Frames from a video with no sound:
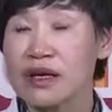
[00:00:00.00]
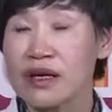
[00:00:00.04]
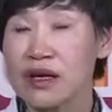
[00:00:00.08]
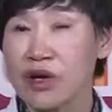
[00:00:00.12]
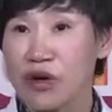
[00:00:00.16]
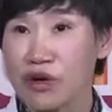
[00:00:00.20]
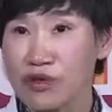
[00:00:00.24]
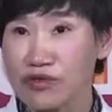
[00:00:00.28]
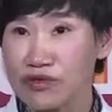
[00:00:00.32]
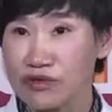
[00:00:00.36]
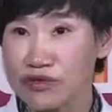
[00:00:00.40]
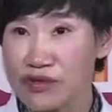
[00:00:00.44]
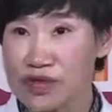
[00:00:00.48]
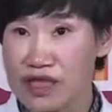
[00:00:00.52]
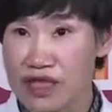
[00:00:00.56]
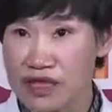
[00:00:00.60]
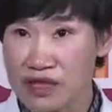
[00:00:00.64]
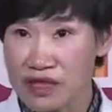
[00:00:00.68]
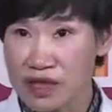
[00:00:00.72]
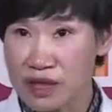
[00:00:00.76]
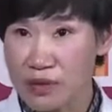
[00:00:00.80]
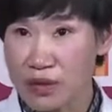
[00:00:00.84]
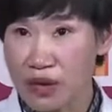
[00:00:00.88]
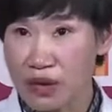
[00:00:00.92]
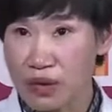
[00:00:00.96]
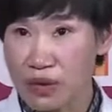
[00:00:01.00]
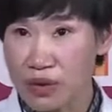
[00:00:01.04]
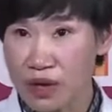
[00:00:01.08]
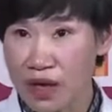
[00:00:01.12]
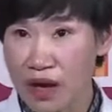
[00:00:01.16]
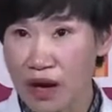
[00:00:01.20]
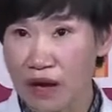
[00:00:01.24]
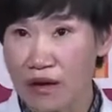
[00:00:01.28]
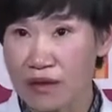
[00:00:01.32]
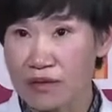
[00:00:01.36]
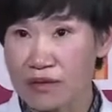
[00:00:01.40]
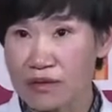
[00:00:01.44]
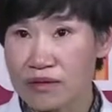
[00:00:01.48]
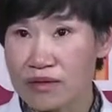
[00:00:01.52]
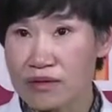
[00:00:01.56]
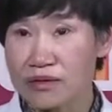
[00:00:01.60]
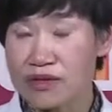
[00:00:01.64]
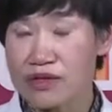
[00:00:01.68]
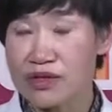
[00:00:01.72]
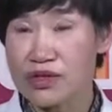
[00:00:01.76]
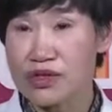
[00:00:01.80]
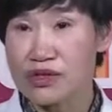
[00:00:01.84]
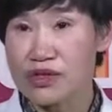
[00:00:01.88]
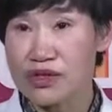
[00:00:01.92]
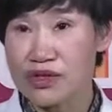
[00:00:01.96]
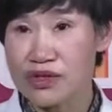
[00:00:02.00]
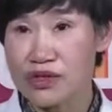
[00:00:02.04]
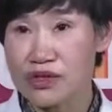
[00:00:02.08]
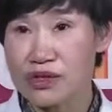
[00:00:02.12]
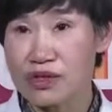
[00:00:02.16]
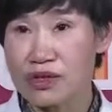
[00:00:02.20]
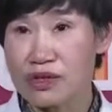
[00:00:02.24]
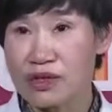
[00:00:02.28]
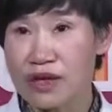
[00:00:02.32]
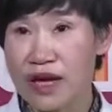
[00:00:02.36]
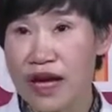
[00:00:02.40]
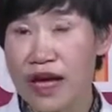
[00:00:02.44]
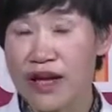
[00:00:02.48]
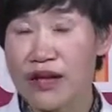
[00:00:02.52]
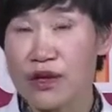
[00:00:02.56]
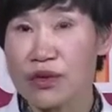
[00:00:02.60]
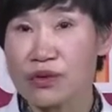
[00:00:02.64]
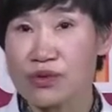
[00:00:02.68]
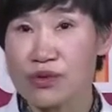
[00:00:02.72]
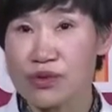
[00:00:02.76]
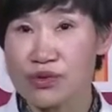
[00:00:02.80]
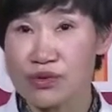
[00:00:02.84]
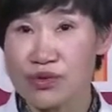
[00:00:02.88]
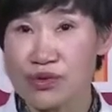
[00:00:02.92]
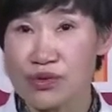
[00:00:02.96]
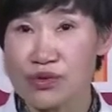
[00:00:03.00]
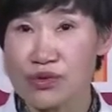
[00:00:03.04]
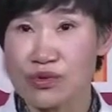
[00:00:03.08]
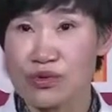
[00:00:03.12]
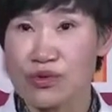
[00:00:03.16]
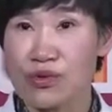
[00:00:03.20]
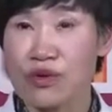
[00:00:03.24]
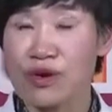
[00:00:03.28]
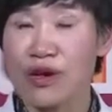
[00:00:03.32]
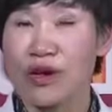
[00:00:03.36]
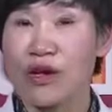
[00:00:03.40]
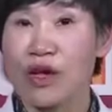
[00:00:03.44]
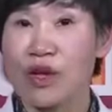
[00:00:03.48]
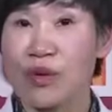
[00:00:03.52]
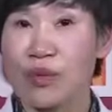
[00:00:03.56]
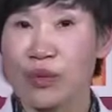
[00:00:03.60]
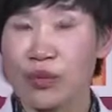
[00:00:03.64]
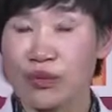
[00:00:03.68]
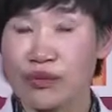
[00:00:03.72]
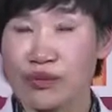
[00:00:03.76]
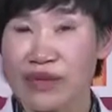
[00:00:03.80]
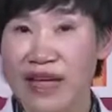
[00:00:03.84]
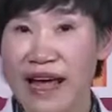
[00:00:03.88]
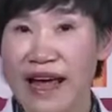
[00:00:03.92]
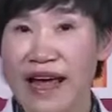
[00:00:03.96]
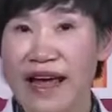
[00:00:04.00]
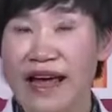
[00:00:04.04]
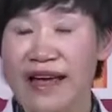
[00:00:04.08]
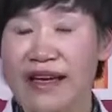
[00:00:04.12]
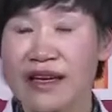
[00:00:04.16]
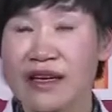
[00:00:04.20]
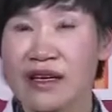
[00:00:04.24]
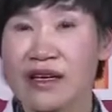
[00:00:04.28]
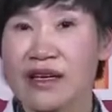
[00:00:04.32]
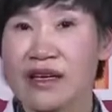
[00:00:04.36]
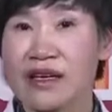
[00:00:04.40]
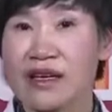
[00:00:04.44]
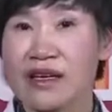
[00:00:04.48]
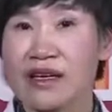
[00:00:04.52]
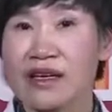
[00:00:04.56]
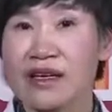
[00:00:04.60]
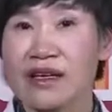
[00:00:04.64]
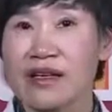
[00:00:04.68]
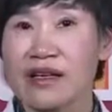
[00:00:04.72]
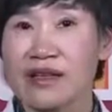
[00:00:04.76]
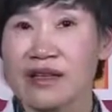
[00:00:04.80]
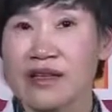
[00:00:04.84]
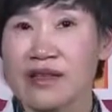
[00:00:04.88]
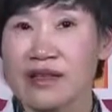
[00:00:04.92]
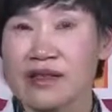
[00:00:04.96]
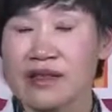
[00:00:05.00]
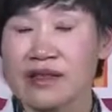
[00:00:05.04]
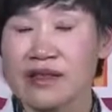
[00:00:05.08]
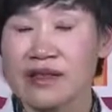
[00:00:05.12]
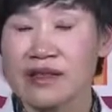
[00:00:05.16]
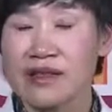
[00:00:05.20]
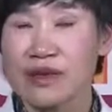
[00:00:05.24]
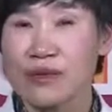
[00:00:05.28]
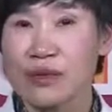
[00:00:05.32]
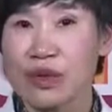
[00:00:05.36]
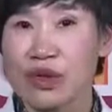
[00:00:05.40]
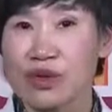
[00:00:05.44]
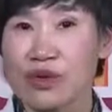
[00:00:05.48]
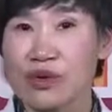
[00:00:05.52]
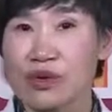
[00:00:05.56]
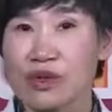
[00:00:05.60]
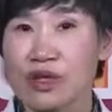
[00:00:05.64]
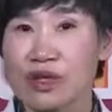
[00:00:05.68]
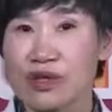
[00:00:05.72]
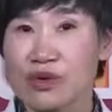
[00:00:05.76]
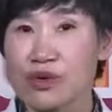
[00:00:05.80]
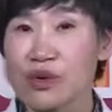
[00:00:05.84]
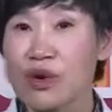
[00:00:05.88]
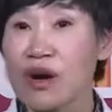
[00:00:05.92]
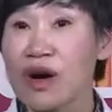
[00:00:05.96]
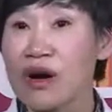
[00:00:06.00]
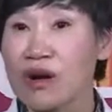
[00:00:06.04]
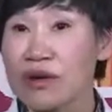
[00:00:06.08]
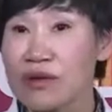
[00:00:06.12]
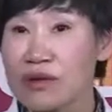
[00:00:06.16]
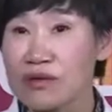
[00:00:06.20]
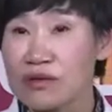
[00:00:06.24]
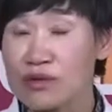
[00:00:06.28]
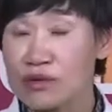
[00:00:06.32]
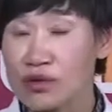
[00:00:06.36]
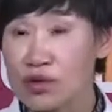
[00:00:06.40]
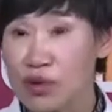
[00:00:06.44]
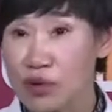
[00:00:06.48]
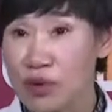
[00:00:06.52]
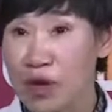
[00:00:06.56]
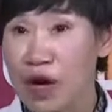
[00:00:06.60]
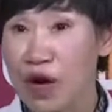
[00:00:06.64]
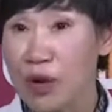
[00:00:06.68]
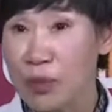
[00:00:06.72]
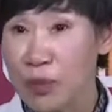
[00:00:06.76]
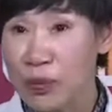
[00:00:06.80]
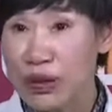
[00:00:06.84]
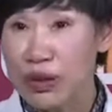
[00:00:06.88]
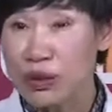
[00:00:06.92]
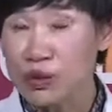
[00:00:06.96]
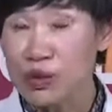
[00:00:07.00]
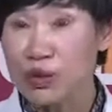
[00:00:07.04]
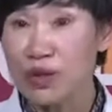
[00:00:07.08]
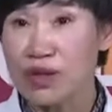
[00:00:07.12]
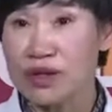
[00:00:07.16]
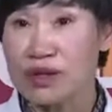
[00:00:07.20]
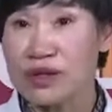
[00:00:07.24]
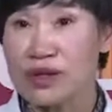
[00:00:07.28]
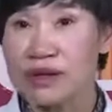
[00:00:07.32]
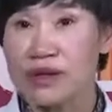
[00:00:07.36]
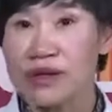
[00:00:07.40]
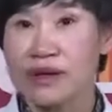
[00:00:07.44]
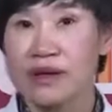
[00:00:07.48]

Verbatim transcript: 口服紧急避孕药，这是还有就是说不太怎么说呢，做好避孕，